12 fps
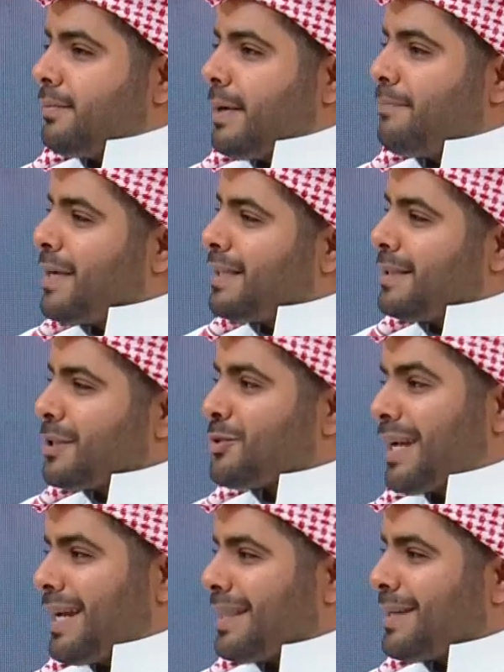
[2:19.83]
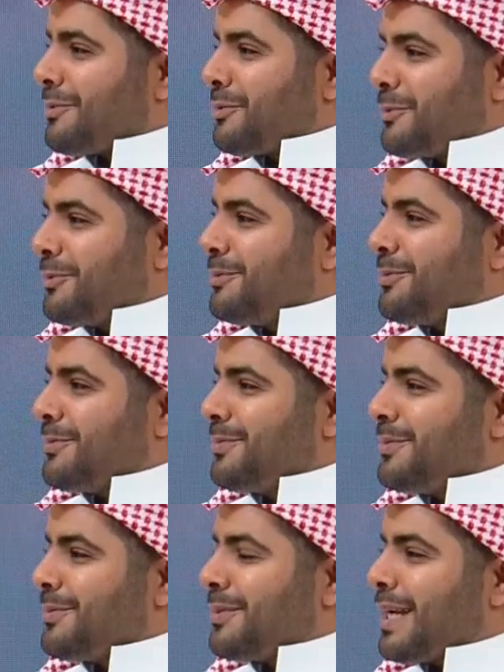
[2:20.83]
حبيت التصوير أكثر
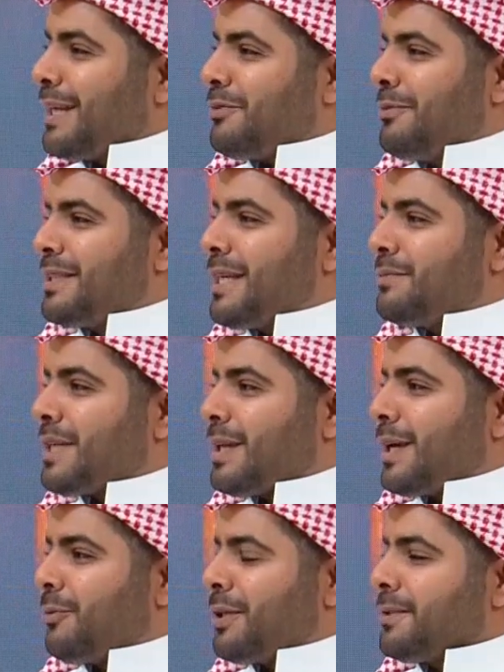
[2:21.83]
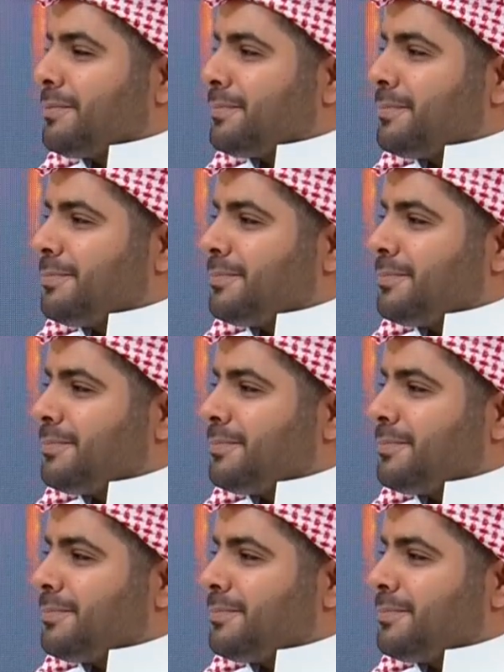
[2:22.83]
ودخلت في المجال بشكل قوي طيب